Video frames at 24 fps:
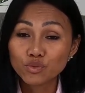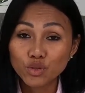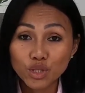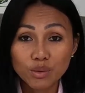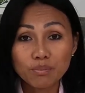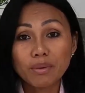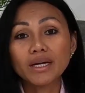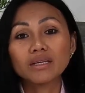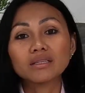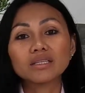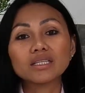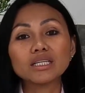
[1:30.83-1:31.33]
ฟี
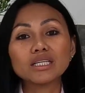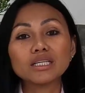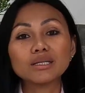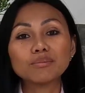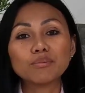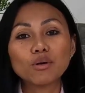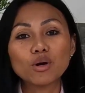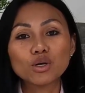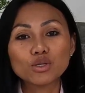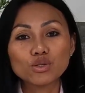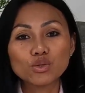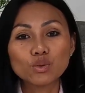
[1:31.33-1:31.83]
ดแบ็กดี
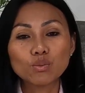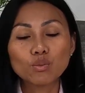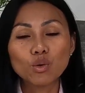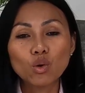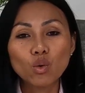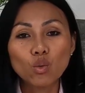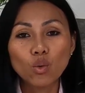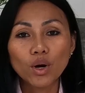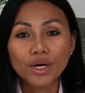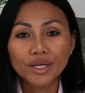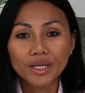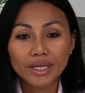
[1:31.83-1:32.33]
พอสม
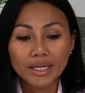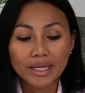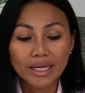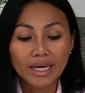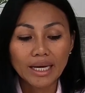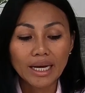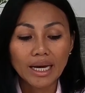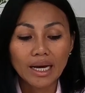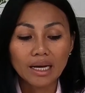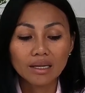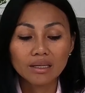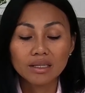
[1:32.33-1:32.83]
ควร
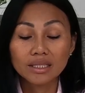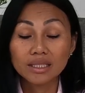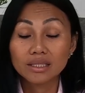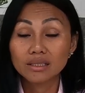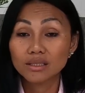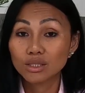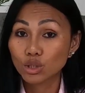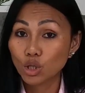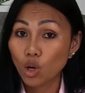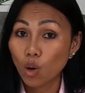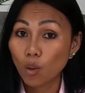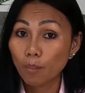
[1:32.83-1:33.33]
นะคะก็เลย
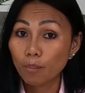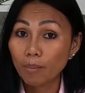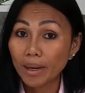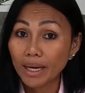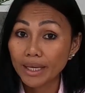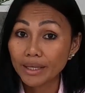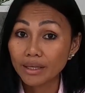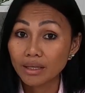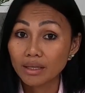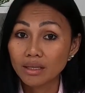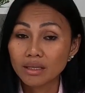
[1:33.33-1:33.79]
ติดต่อไป